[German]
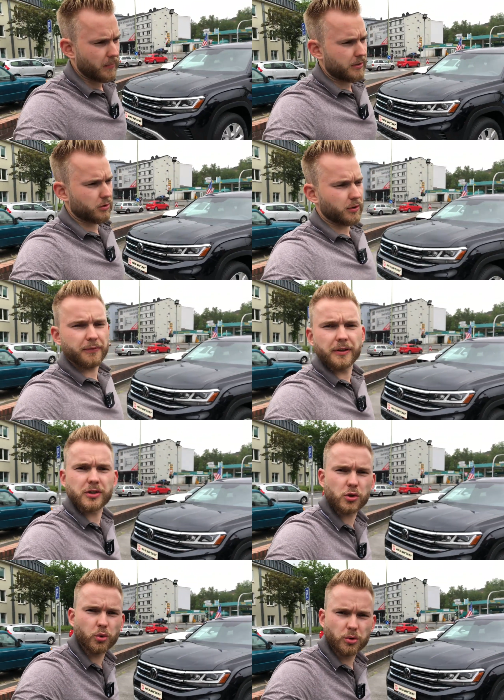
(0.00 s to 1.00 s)
also ich finde, es
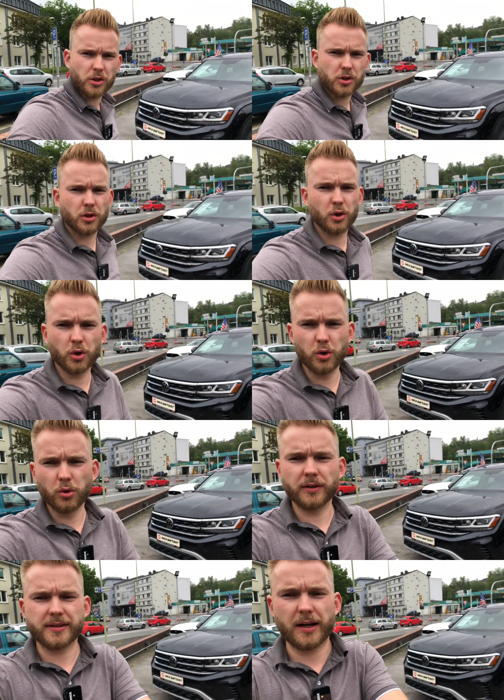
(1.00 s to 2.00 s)
ist ein gutes,
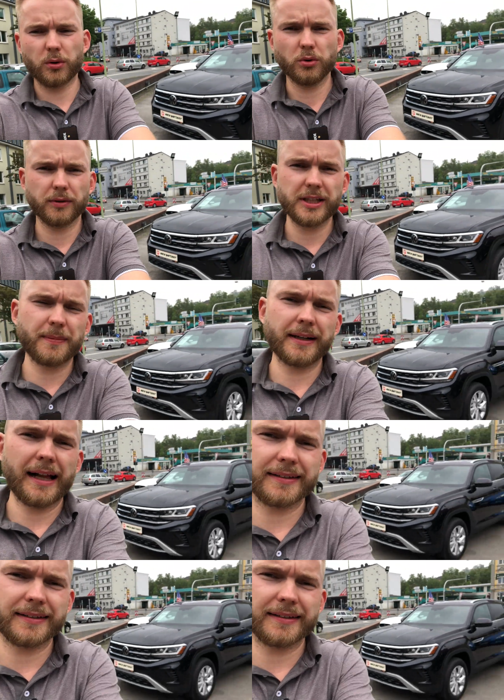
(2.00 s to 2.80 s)
gelungenes Auto und ist mal eine